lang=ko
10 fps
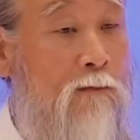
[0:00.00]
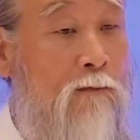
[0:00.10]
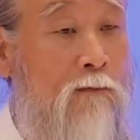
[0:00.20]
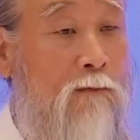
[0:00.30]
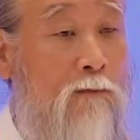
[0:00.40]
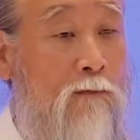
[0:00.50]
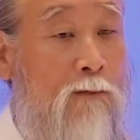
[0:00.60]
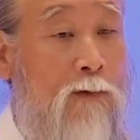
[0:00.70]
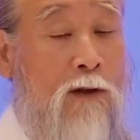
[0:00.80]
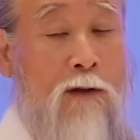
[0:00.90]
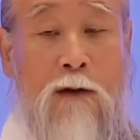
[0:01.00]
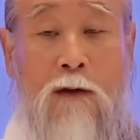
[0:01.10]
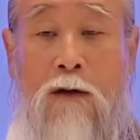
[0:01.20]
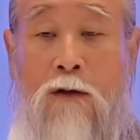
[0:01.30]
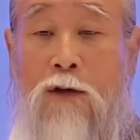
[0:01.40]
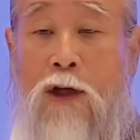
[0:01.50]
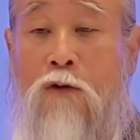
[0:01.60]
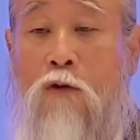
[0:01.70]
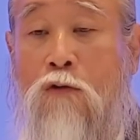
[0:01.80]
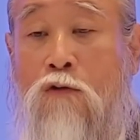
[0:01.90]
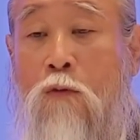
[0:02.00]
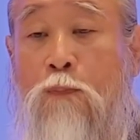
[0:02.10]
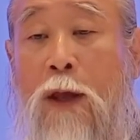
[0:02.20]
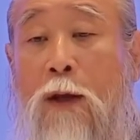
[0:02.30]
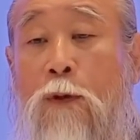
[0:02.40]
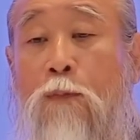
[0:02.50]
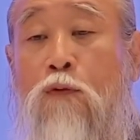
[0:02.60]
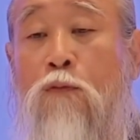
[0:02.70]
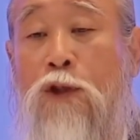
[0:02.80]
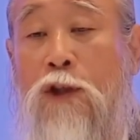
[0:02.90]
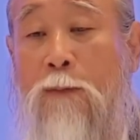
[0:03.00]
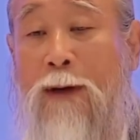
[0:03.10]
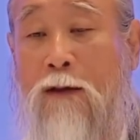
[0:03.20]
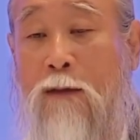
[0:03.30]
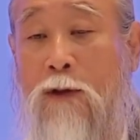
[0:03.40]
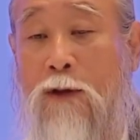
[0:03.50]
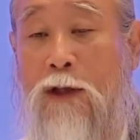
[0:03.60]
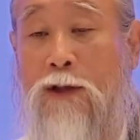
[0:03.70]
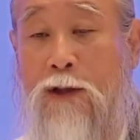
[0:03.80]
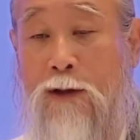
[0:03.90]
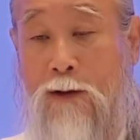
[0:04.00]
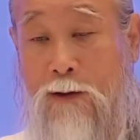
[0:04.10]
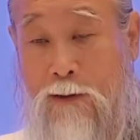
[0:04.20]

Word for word: 응. 그래 놓고 또 베이비 붐 시대 만들면 되지.